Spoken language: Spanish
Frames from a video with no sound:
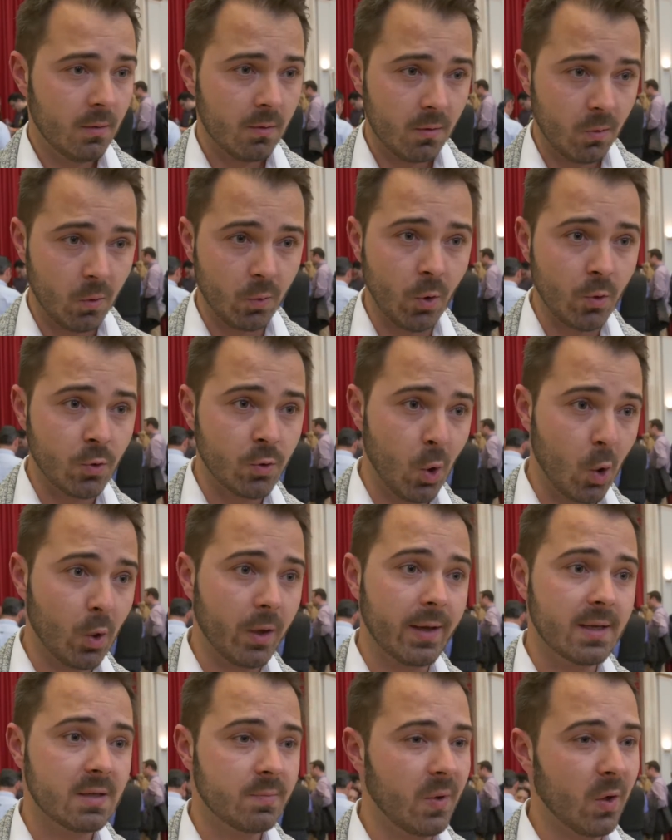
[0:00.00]
con un
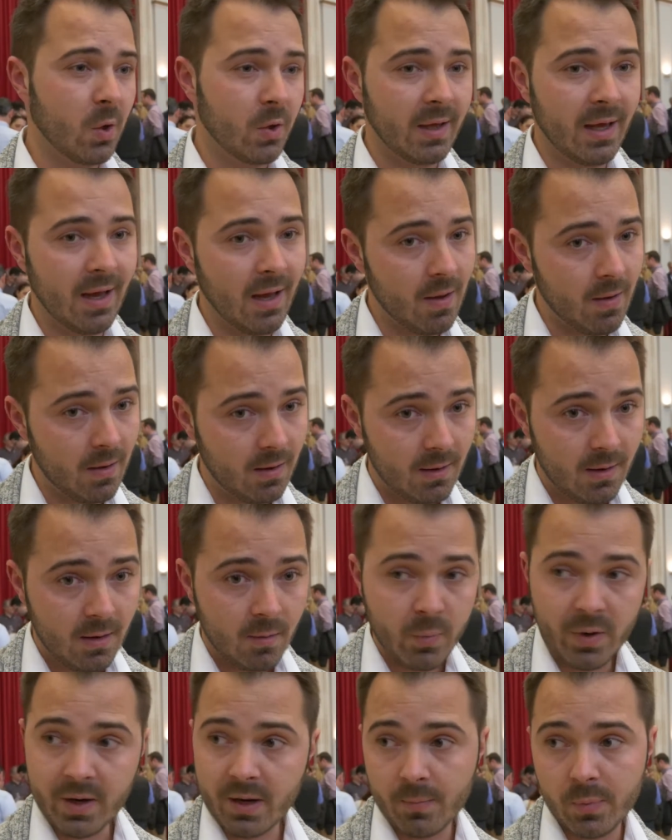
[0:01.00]
toques, pero ya
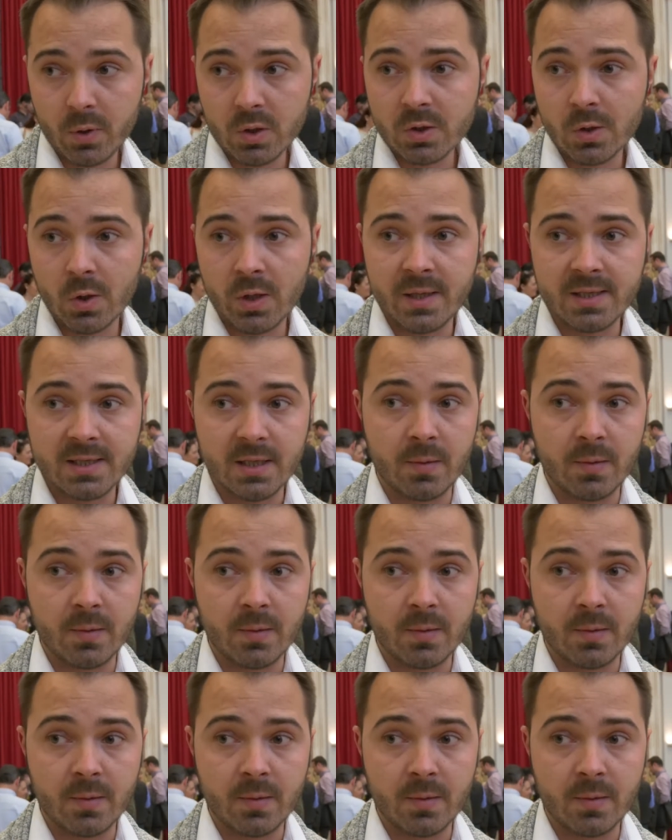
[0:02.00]
por ejemplo, solo en ese